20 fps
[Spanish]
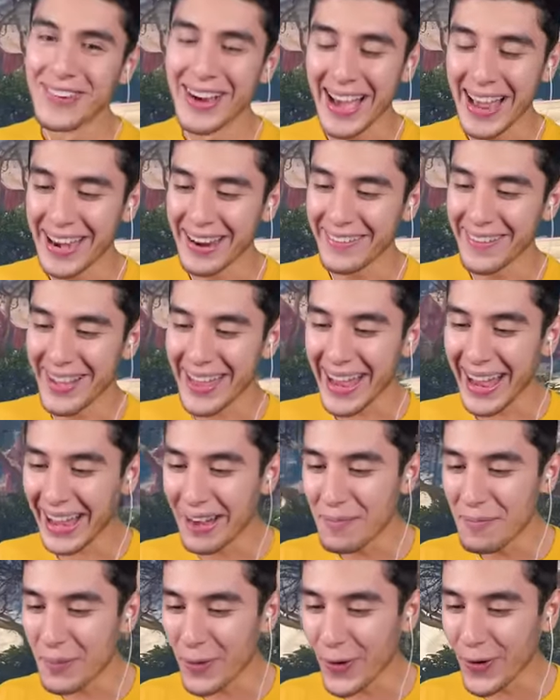Bueno, va a
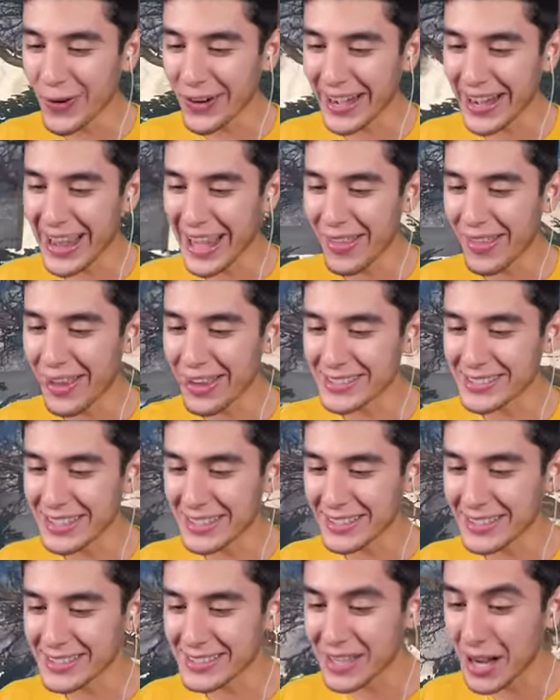llegar un poco rayado a los
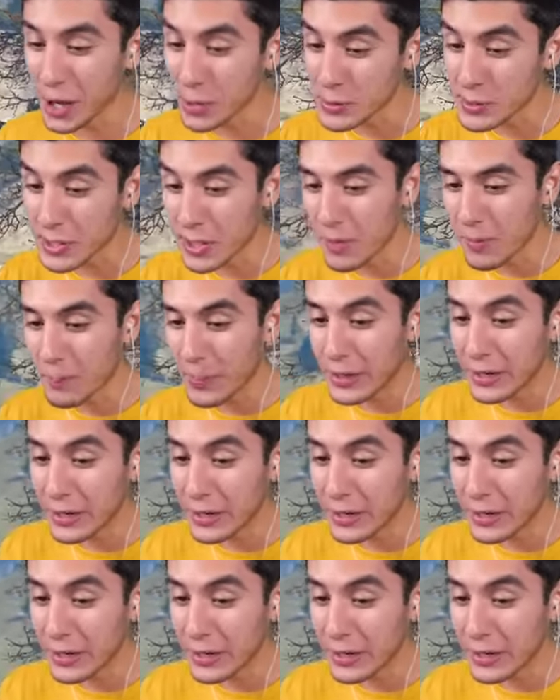Santos Cobstone